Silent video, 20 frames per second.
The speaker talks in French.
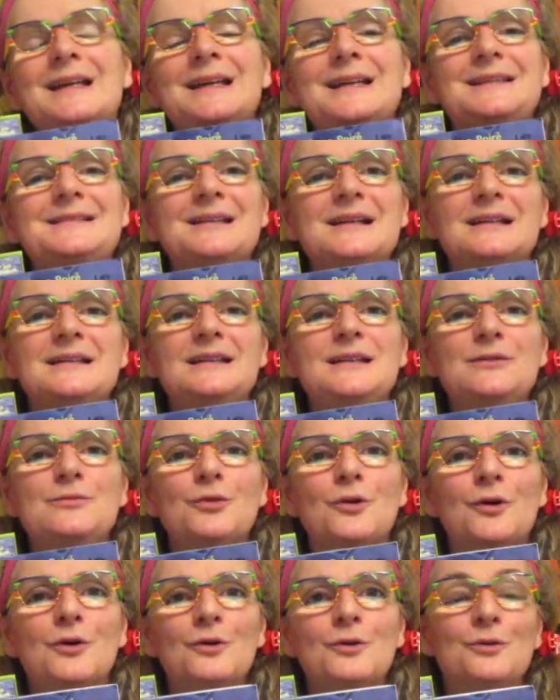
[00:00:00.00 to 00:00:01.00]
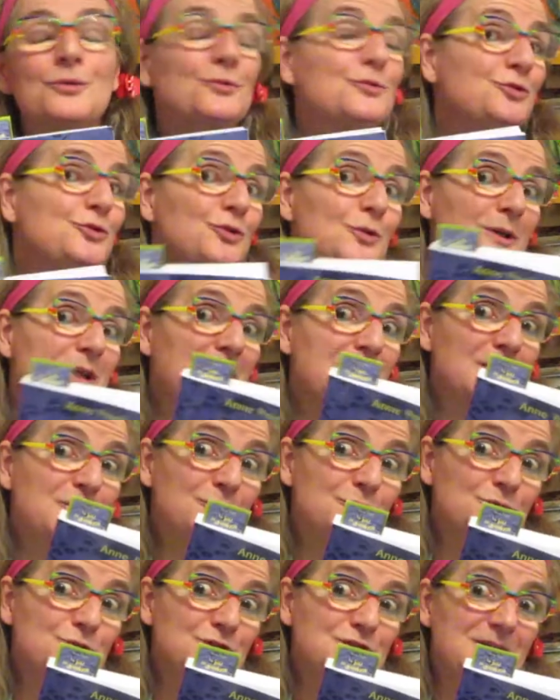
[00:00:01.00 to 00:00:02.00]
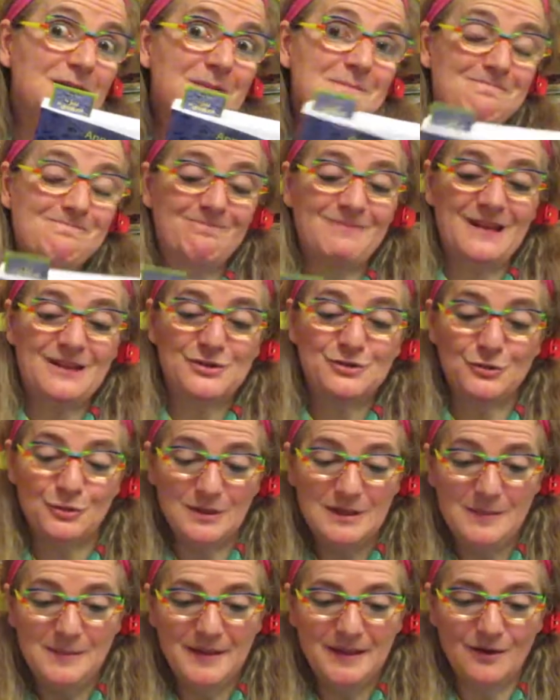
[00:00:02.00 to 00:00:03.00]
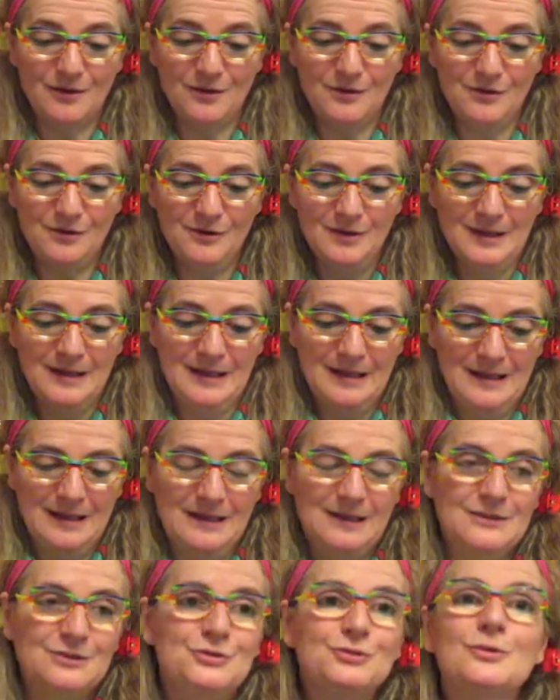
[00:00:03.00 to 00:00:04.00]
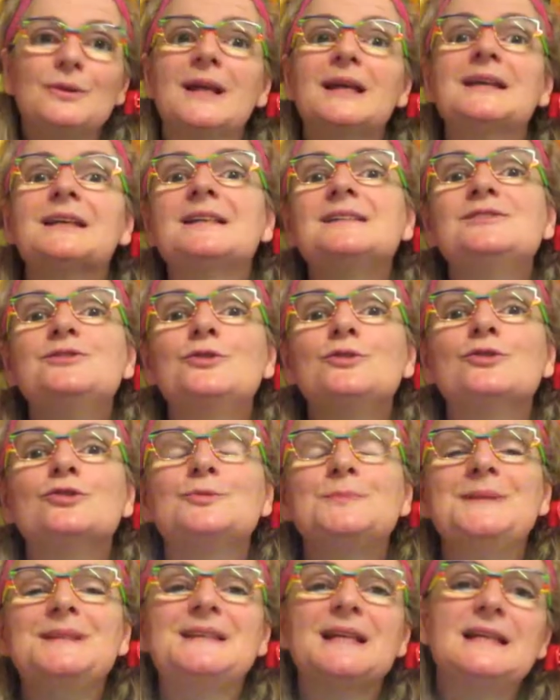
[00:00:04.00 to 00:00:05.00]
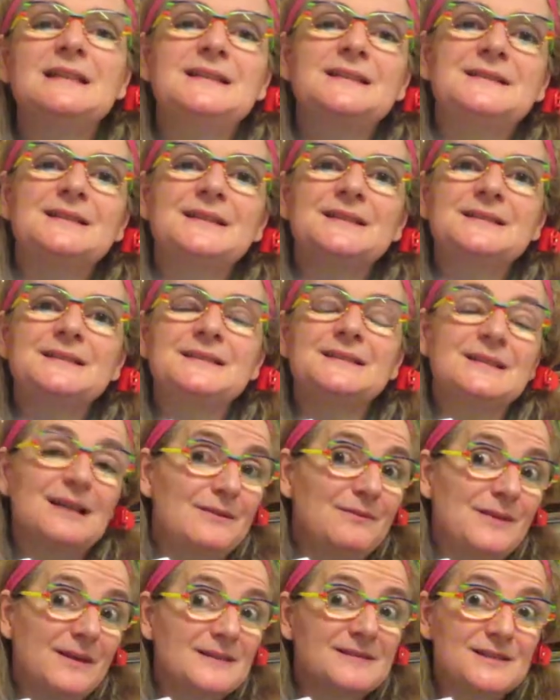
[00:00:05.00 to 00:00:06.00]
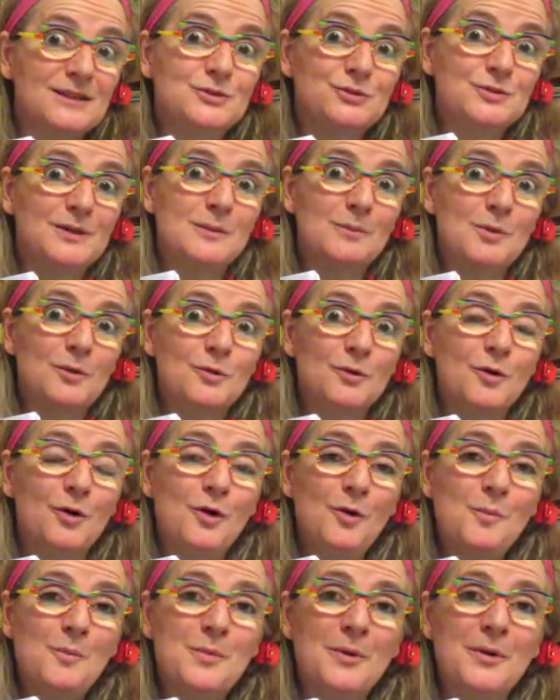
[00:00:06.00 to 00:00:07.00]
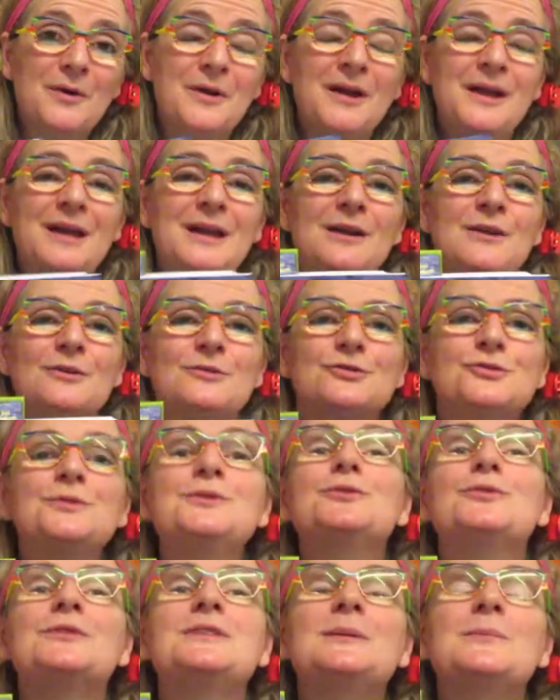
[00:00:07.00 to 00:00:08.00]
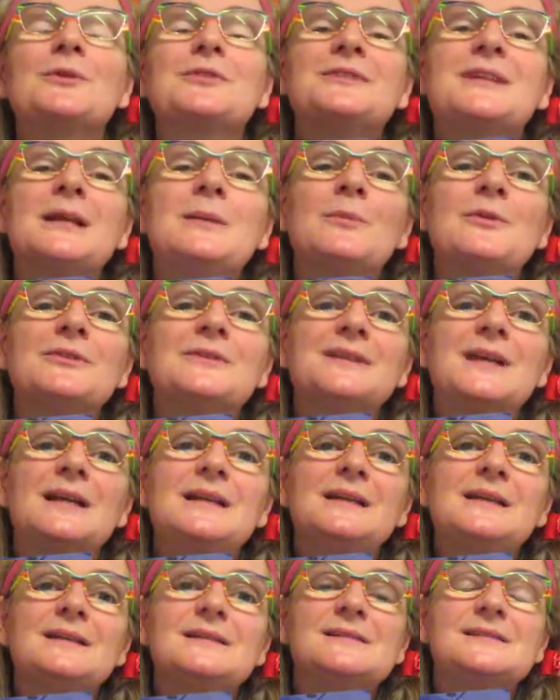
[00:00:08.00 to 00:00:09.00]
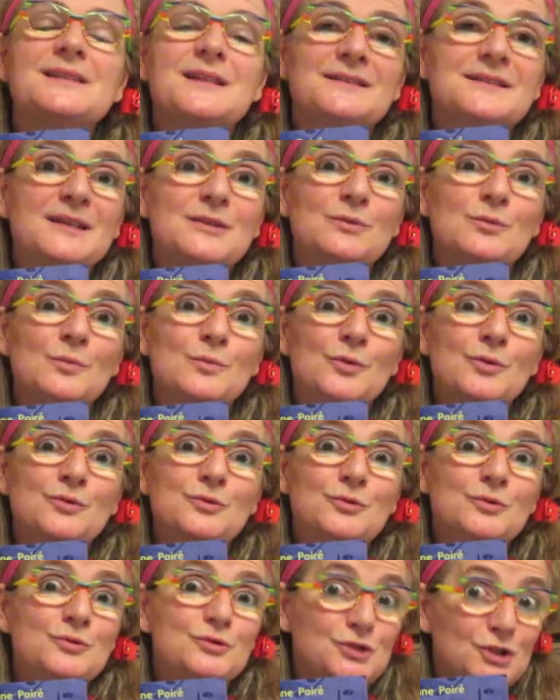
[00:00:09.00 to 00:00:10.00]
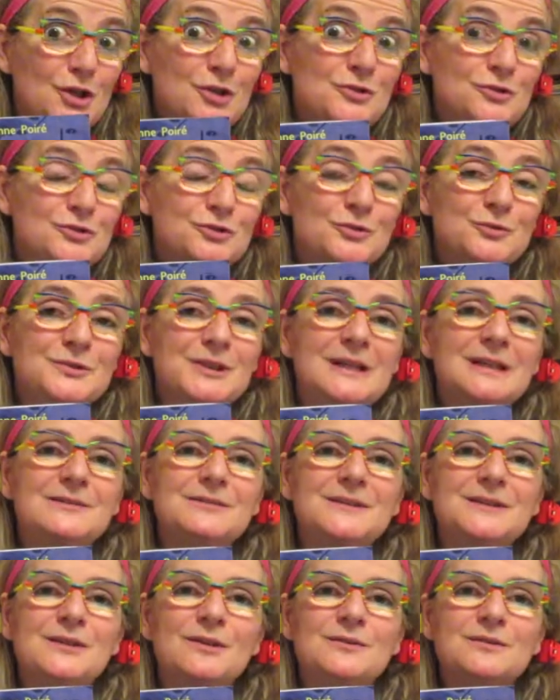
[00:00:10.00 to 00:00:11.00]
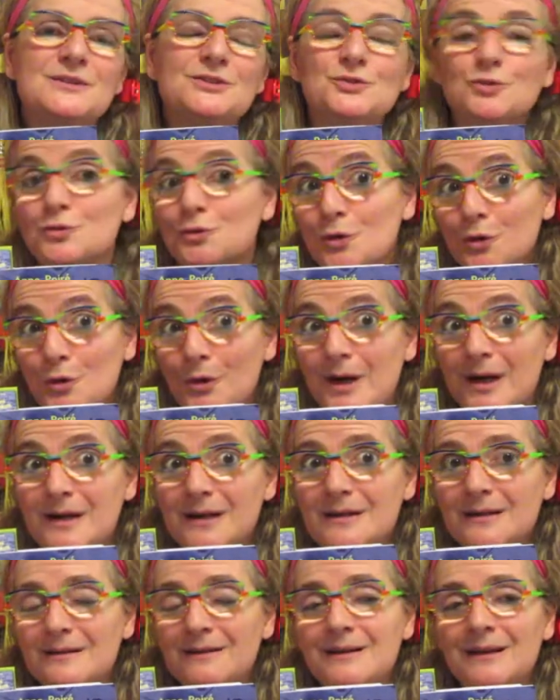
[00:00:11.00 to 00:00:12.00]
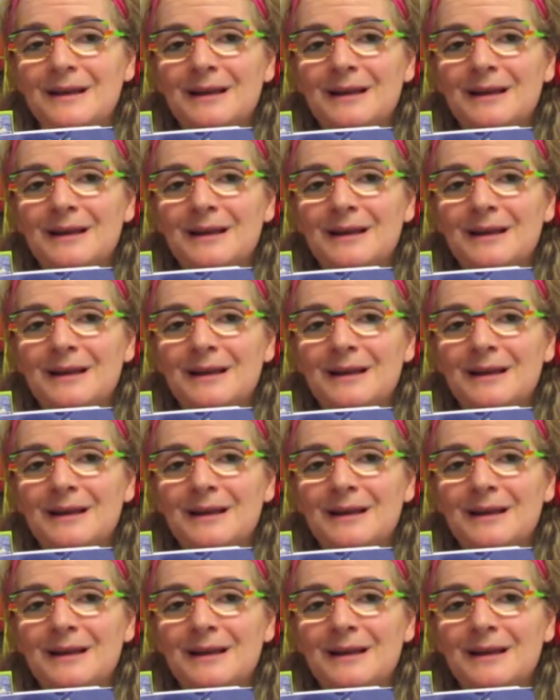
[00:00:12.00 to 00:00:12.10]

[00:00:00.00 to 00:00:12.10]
est un livre euh, sur les réfugiés, sur les migrants, sur la crise de l'hospitalité qui traverse actuellement l'Europe. Euh, suite au démantèlement de Calais, un certain nombre de jeunes sont arrivés dans des zones rurales